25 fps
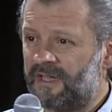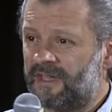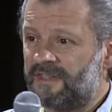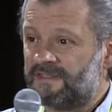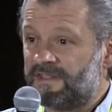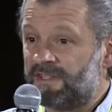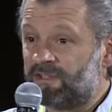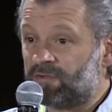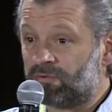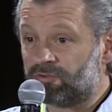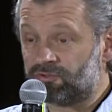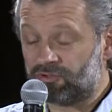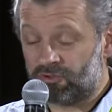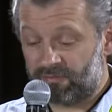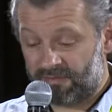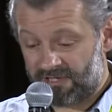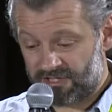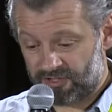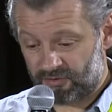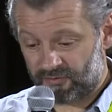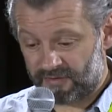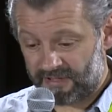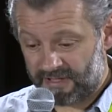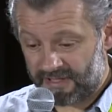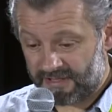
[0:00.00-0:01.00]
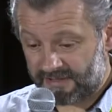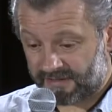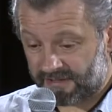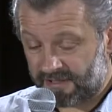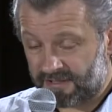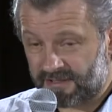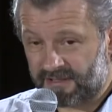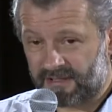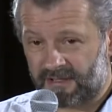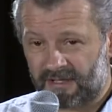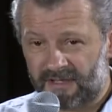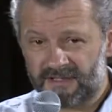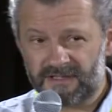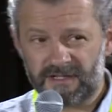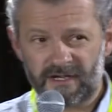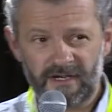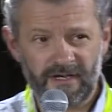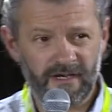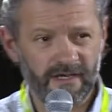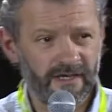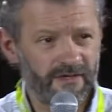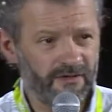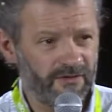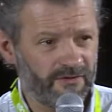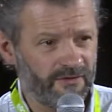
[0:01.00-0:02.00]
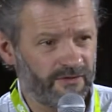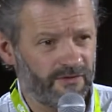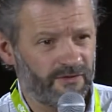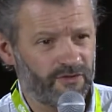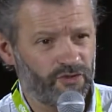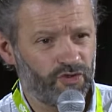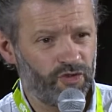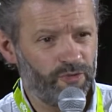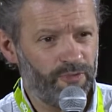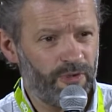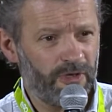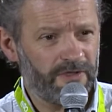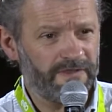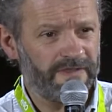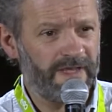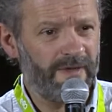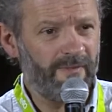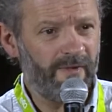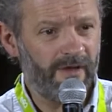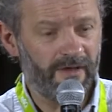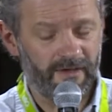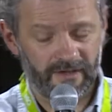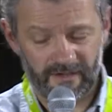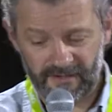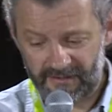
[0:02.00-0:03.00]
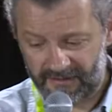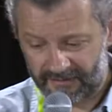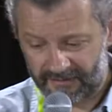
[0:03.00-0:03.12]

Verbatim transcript: cette consommation électrique. Est-ce qu'elle est, supportable